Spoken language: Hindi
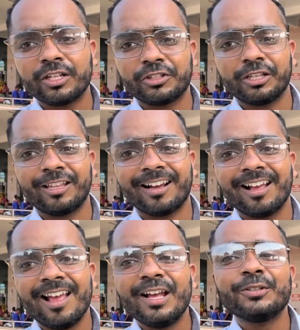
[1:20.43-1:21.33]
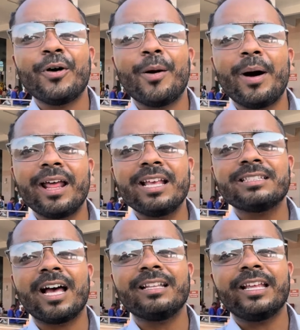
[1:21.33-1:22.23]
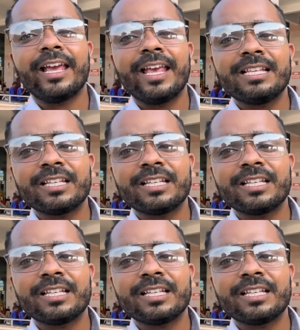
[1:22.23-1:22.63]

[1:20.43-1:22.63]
जंक्शन तक तो हमारे साथ इस